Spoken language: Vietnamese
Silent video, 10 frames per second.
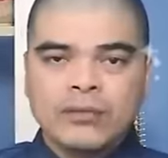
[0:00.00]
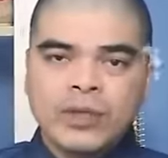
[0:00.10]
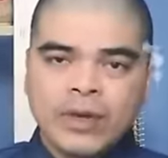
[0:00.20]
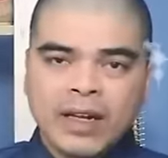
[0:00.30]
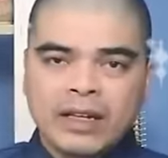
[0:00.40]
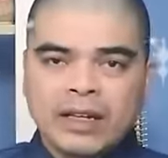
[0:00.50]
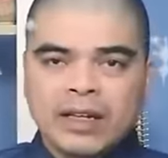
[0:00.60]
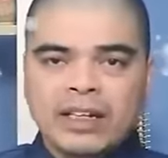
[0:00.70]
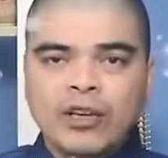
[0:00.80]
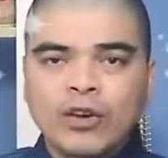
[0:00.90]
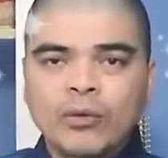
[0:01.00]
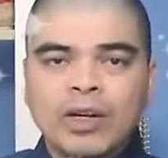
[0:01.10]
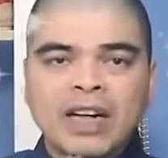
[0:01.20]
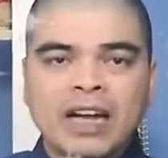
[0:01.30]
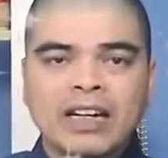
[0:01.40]
Vì vậy, nếu có
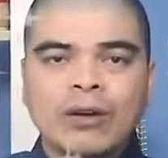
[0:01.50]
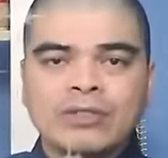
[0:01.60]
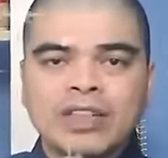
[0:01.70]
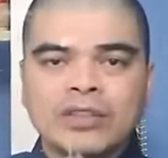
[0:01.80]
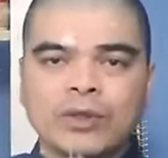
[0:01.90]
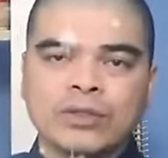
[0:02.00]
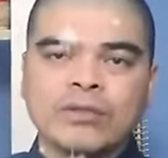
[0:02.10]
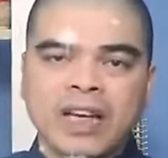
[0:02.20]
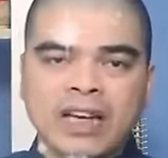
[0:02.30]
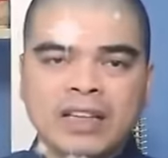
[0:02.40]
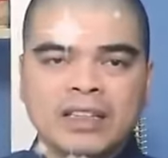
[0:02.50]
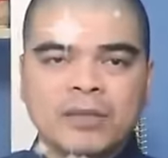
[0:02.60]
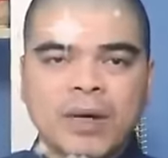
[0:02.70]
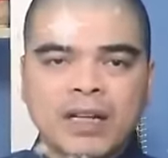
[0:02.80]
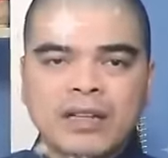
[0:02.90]
một đàn ong xây tổ trong nhà
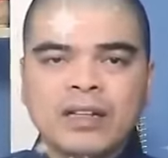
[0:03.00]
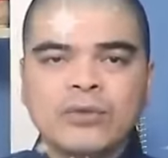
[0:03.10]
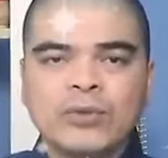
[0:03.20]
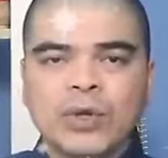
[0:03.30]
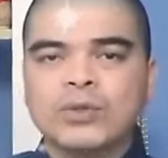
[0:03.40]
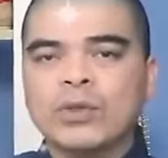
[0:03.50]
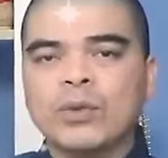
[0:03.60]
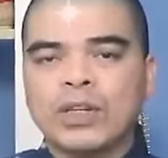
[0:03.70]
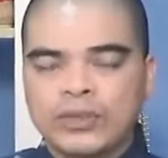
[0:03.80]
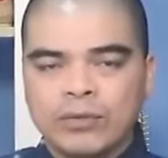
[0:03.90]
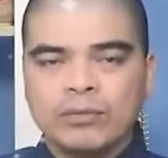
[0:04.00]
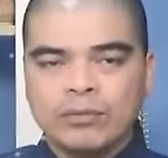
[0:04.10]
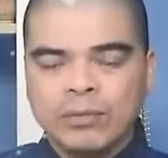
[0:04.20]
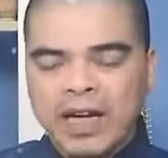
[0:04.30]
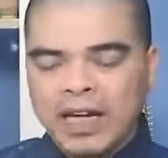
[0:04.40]
thì bạn đừng vội xua đuổi chúng
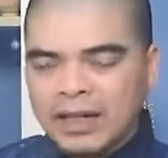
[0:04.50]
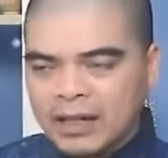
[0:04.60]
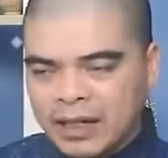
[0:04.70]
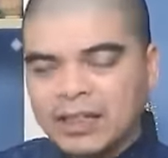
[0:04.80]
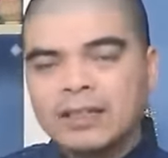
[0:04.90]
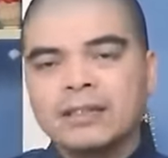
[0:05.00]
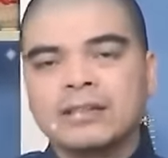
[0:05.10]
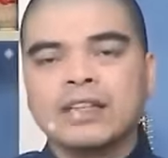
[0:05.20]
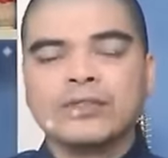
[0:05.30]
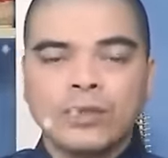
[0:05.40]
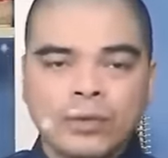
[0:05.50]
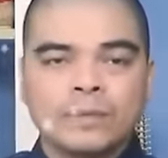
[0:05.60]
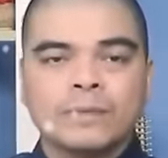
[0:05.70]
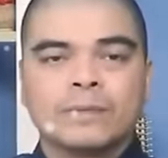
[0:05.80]
mà hãy để yên tại chỗ.